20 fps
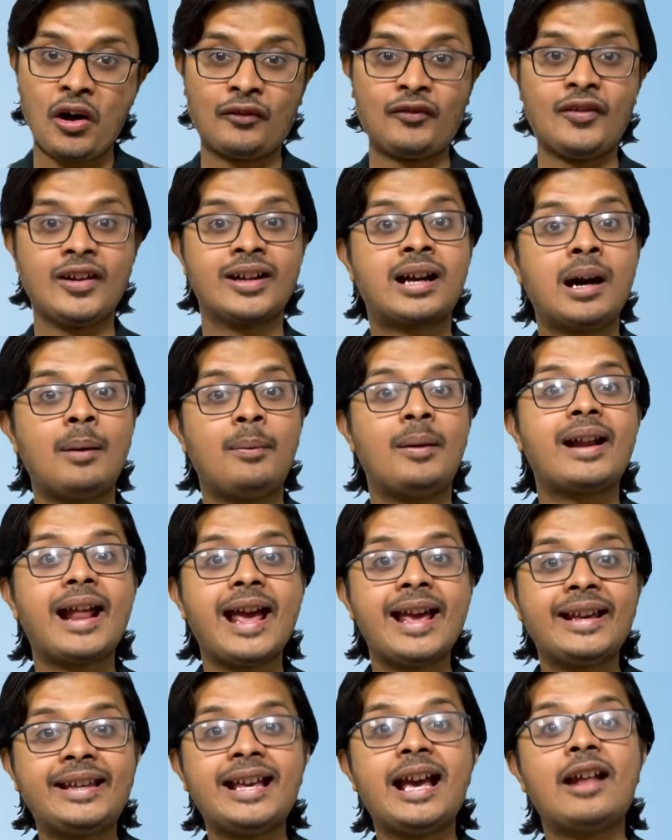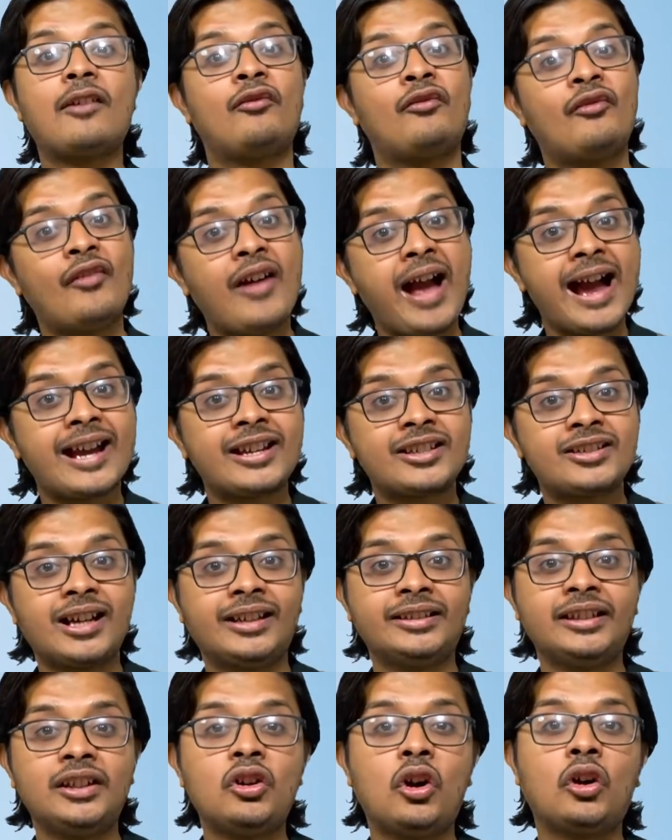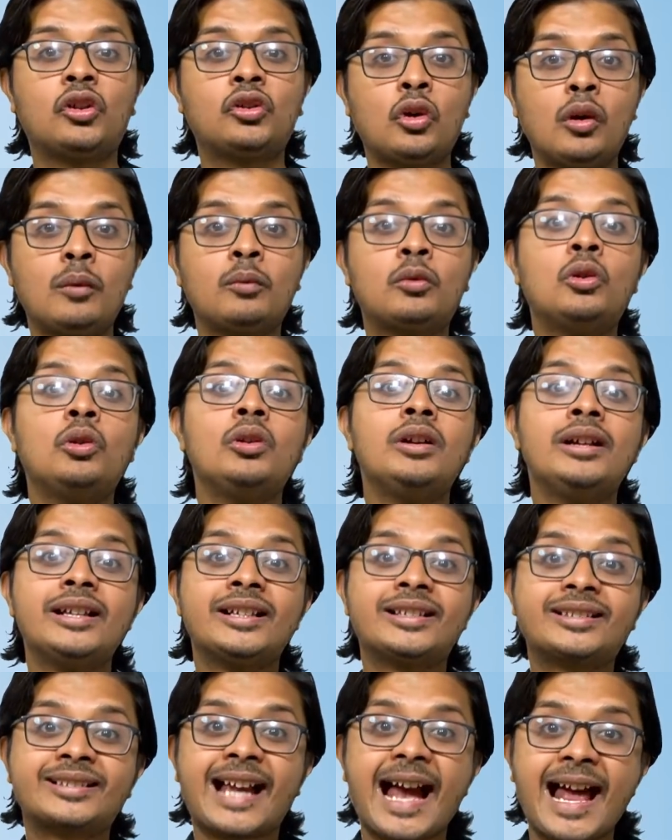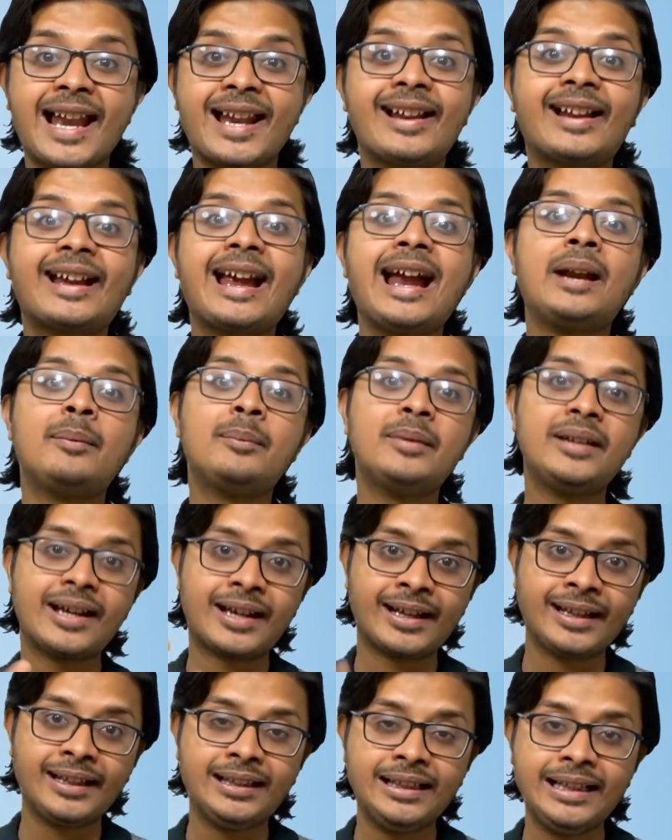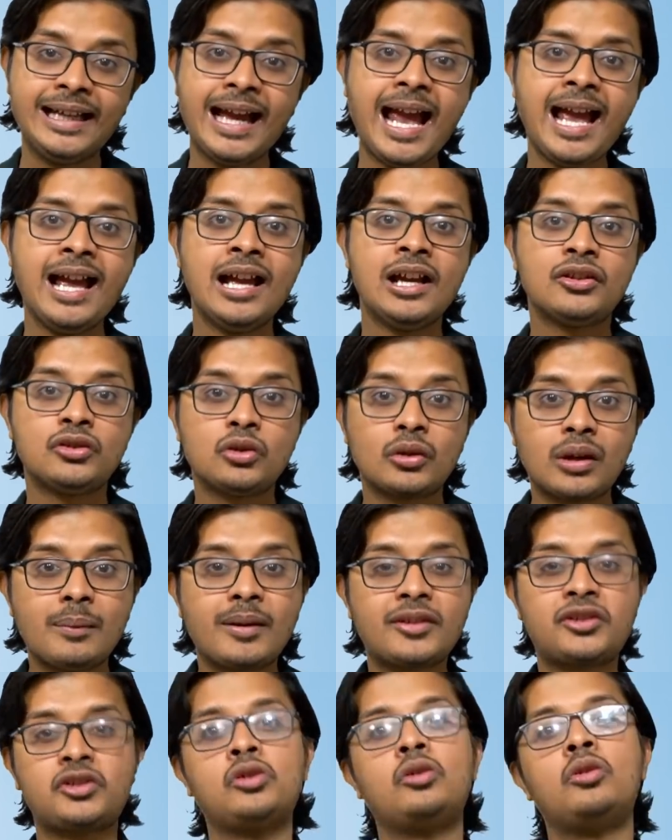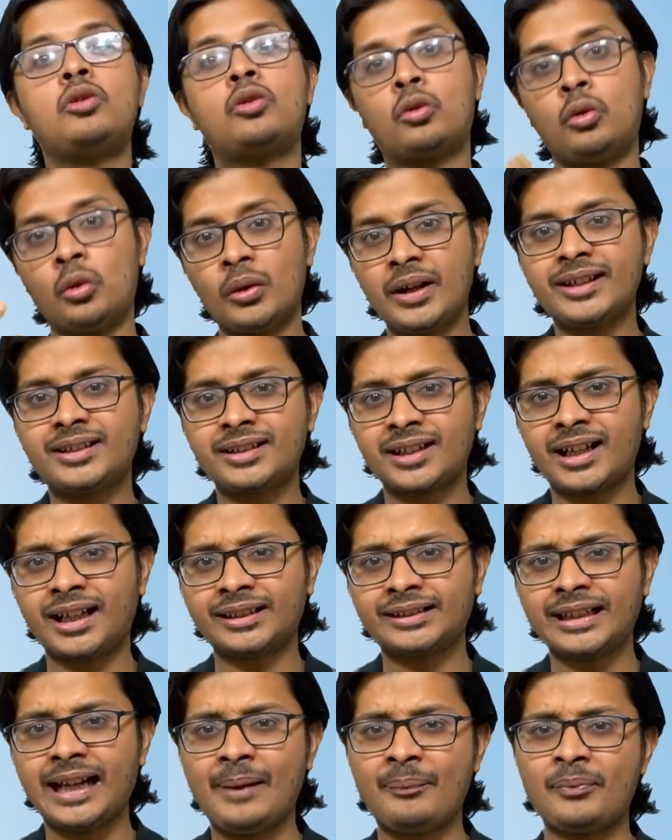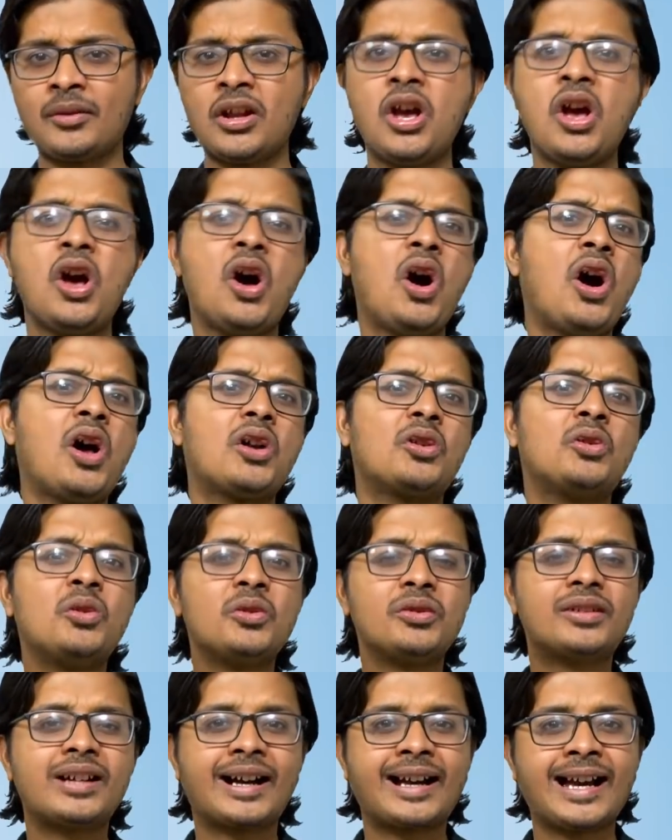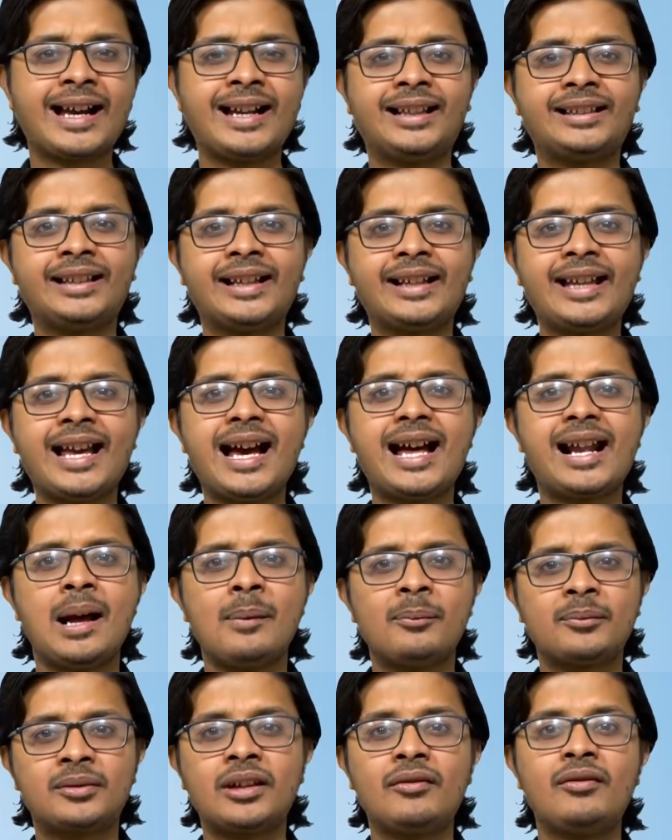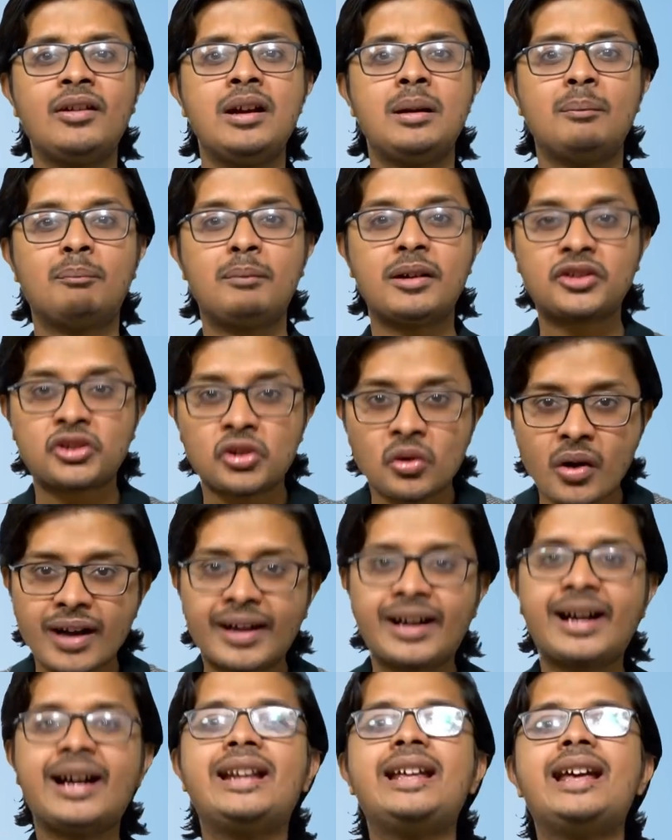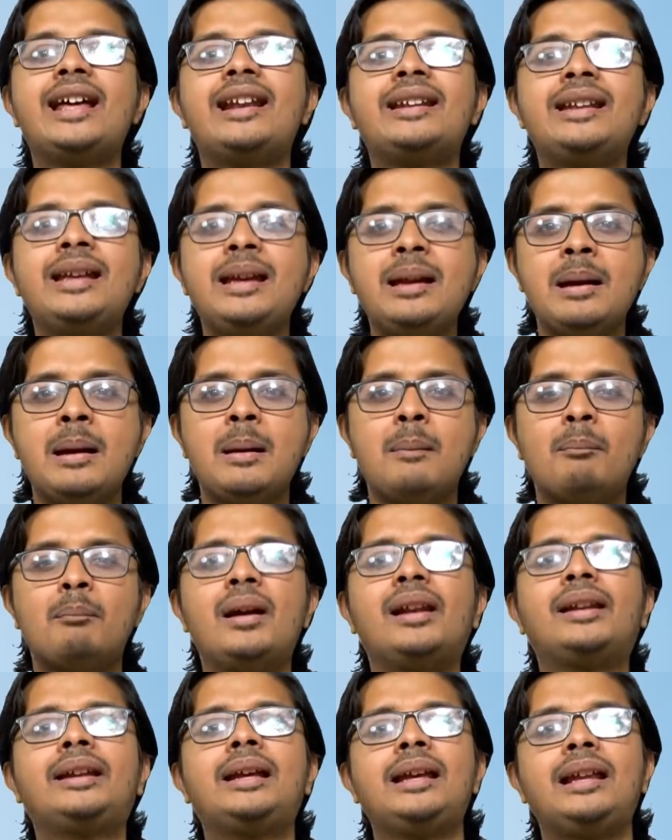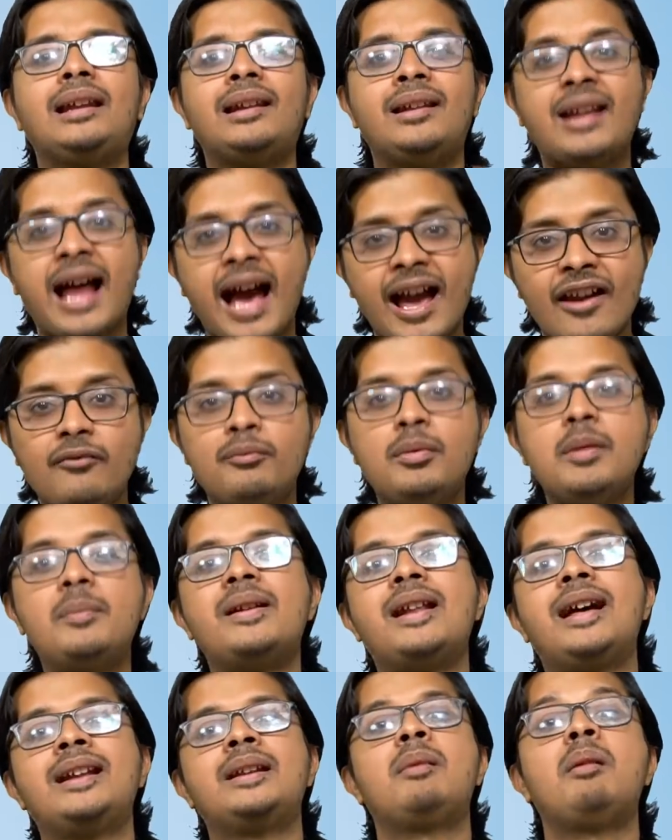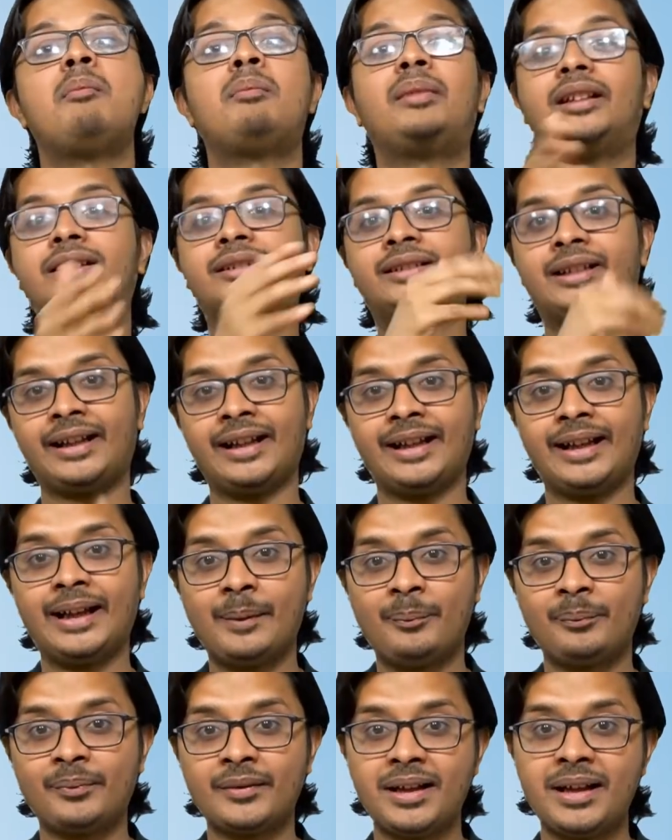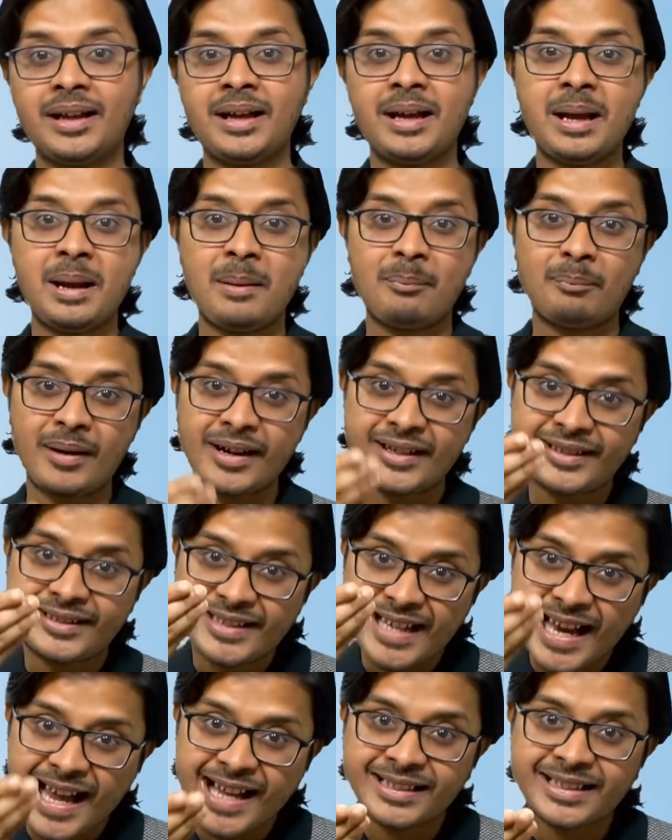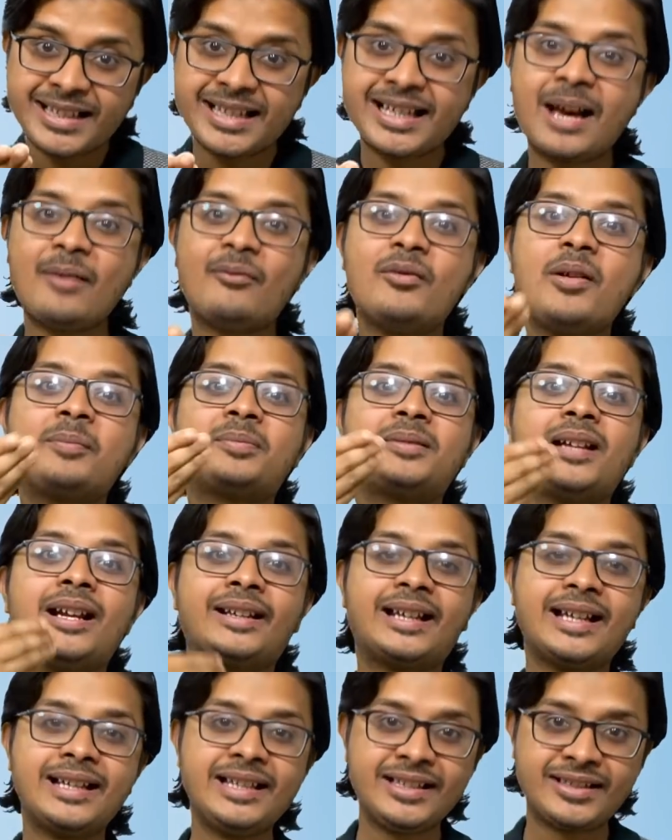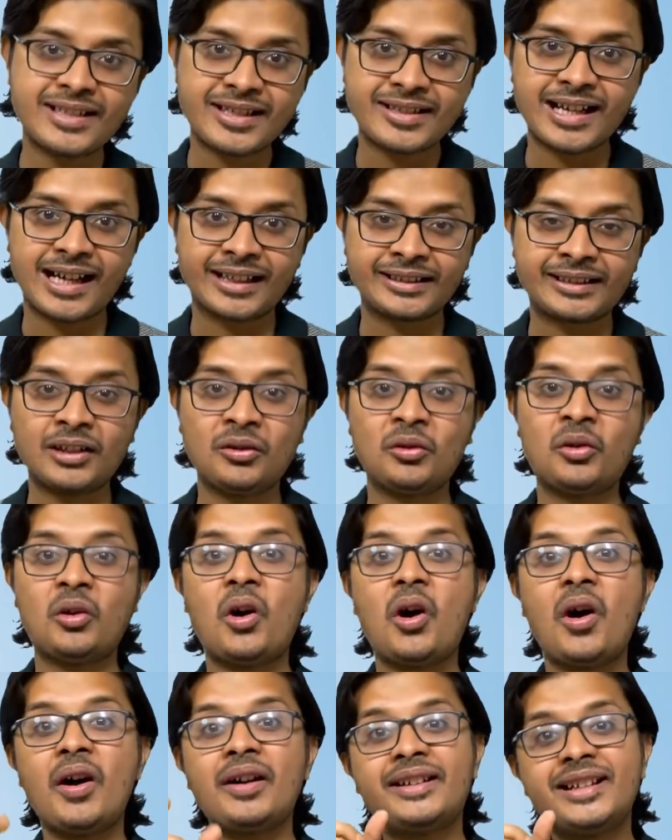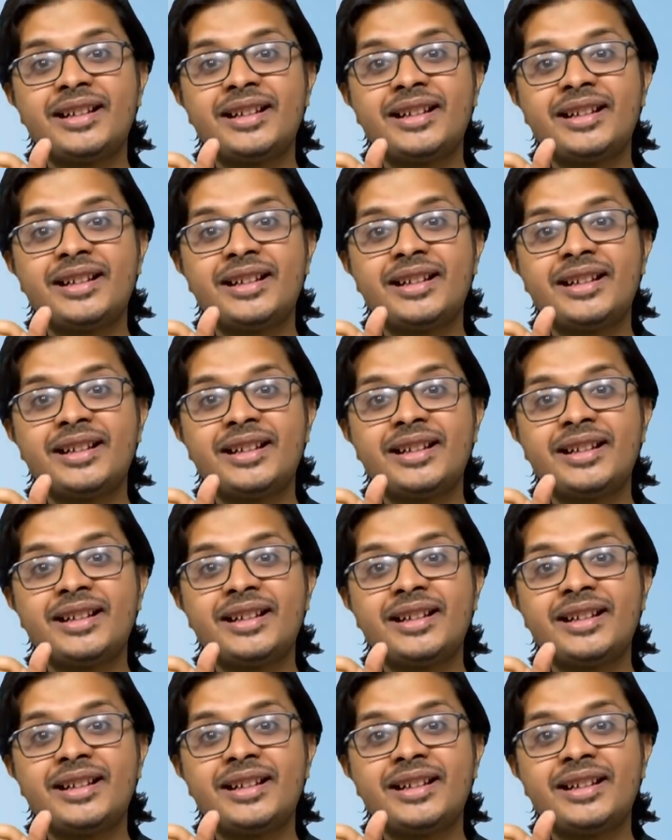और फिर खबर आई कि यार फैंग शादी डॉट कॉम को स्कैलर अकेडमी ने खरीद लिया है जो कि बच्चों को कोडिंग सिखाता है और उनका कहना था कि यार हम सिर्फ बच्चों का करियर नहीं बल्कि लाइफ भी बनाने में मदद करेंगे बट जैसे ही आप वेबसाइट के नीचे जाते हो और